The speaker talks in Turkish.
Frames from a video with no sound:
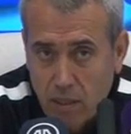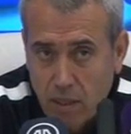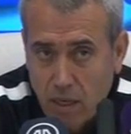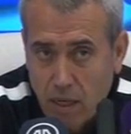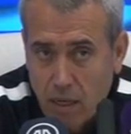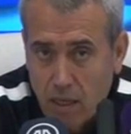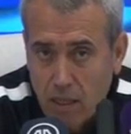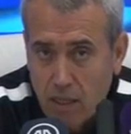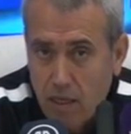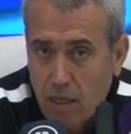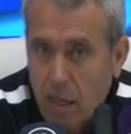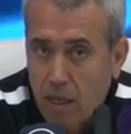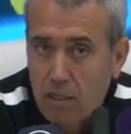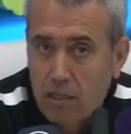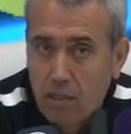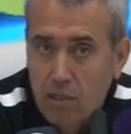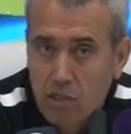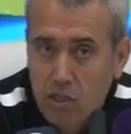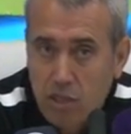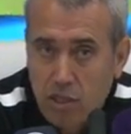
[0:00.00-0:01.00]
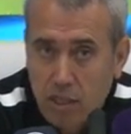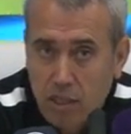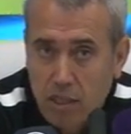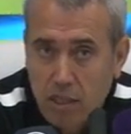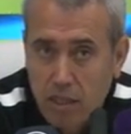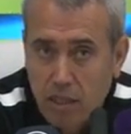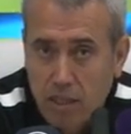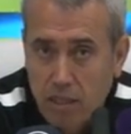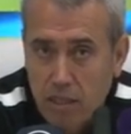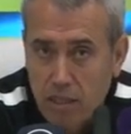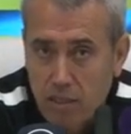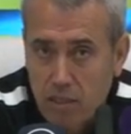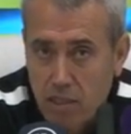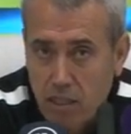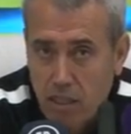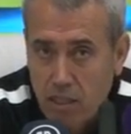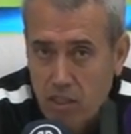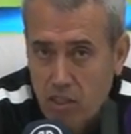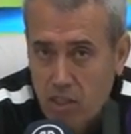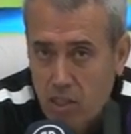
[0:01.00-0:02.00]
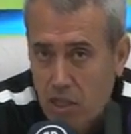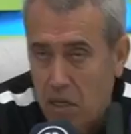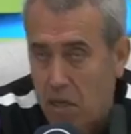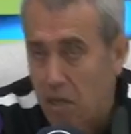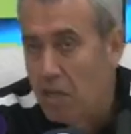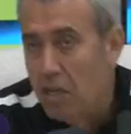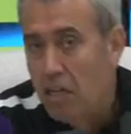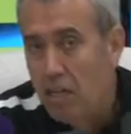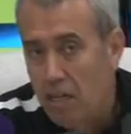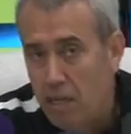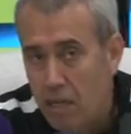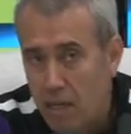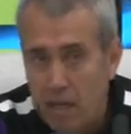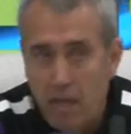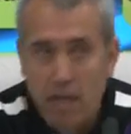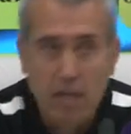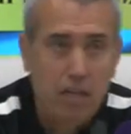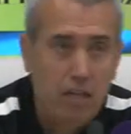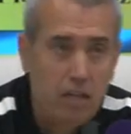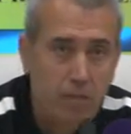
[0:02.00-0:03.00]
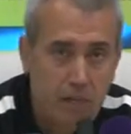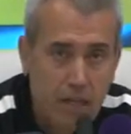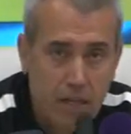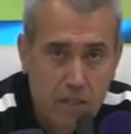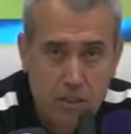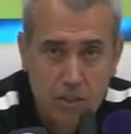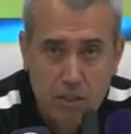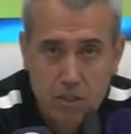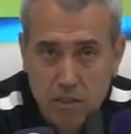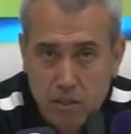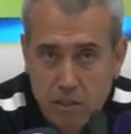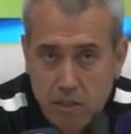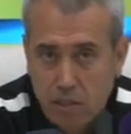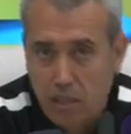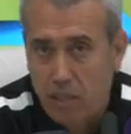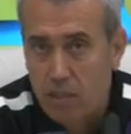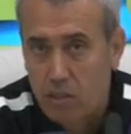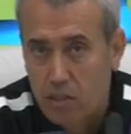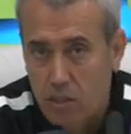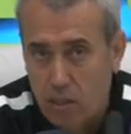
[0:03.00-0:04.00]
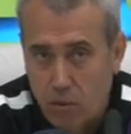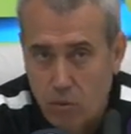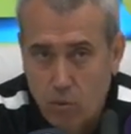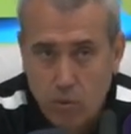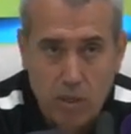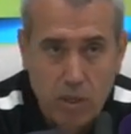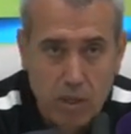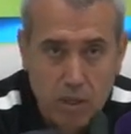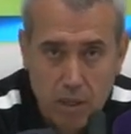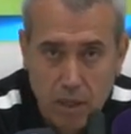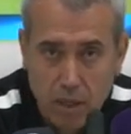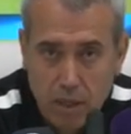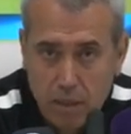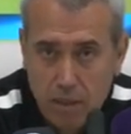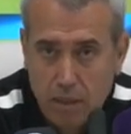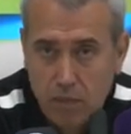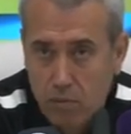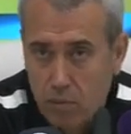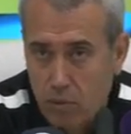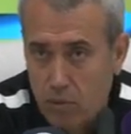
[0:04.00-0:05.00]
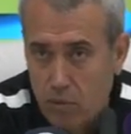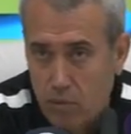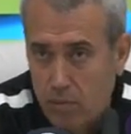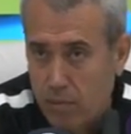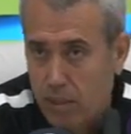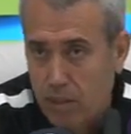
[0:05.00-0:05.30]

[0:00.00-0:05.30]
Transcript: daha 46. dakikada Seyiç'e 50, 55 Seyiç'e uyarılarda bulundu.